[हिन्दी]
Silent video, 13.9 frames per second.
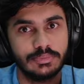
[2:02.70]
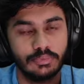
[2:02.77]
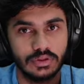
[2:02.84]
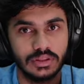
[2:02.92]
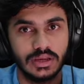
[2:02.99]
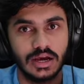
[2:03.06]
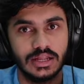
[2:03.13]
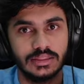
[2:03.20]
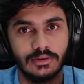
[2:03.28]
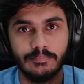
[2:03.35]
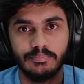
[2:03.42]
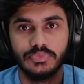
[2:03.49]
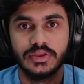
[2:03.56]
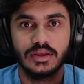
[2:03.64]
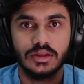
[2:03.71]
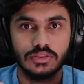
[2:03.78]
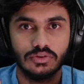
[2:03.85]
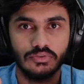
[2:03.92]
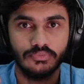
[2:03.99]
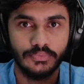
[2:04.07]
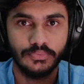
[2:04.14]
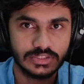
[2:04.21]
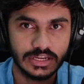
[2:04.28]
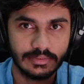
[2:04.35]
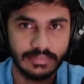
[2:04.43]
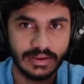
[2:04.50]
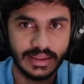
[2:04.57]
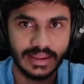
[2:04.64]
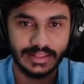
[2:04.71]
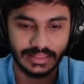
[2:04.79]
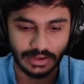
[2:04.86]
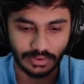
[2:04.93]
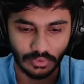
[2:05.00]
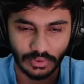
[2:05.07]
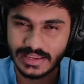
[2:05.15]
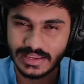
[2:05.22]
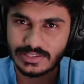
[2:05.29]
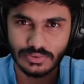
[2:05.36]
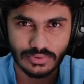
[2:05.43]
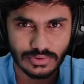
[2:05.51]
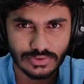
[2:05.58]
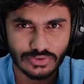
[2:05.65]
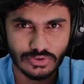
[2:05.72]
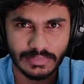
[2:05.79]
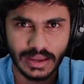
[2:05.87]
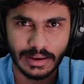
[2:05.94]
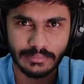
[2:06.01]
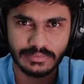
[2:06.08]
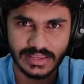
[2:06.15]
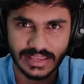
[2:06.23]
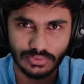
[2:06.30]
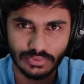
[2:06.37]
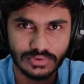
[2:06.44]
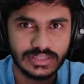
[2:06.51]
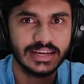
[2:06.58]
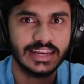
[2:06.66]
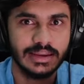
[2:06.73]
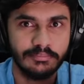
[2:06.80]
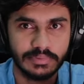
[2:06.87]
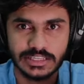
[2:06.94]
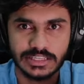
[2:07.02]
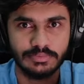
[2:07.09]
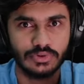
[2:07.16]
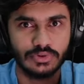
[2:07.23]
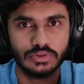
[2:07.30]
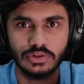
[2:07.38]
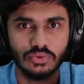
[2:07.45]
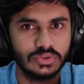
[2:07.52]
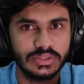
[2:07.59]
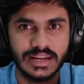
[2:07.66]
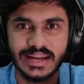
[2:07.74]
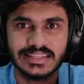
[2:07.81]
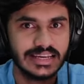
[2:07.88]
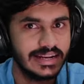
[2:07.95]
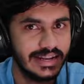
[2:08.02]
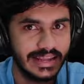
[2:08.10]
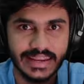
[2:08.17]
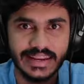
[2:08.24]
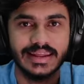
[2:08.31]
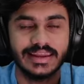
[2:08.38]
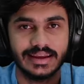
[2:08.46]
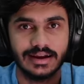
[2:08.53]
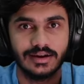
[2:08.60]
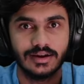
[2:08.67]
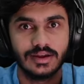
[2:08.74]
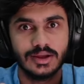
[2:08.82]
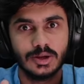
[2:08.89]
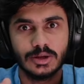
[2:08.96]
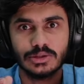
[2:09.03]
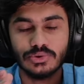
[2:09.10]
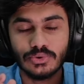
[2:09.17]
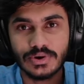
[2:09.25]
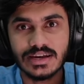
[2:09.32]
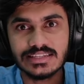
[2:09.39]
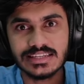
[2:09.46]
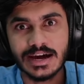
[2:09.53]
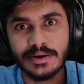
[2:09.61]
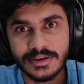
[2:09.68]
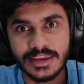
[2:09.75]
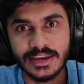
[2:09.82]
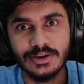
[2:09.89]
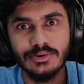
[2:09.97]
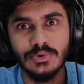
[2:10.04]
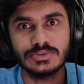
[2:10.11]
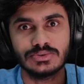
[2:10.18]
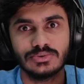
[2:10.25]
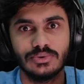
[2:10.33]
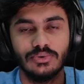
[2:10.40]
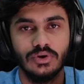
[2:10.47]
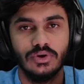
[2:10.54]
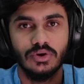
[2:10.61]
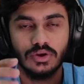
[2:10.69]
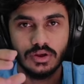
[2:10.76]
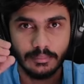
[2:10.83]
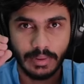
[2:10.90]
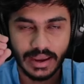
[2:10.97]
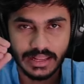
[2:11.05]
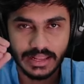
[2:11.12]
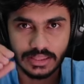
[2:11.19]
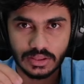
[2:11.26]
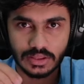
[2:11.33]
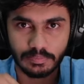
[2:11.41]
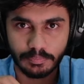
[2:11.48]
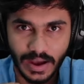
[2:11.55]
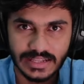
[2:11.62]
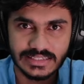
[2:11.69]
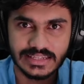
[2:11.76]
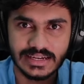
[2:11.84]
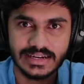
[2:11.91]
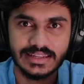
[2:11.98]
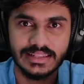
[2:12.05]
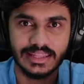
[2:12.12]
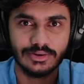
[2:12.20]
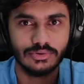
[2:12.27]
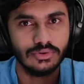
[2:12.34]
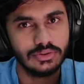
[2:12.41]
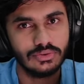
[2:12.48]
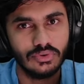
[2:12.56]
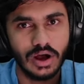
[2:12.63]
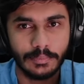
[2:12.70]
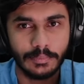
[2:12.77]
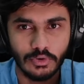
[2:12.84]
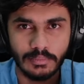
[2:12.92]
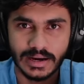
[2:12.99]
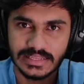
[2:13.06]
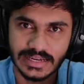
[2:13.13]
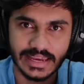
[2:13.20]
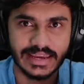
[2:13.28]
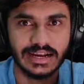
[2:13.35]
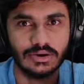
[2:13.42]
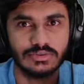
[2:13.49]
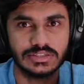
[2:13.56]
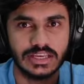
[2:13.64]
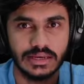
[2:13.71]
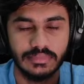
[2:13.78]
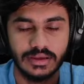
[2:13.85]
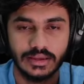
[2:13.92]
दिखाते हो तो फ्यूचर में देखो शुरू शुरू में आप दूसरे गेम पे शिफ्ट होते हो तो उतना अच्छा नहीं लगेगा थोड़ा सा आप खेलो उसको भाई पाँच चार दिन देखोगे तो आपको मज़ा आएगा उस गेम में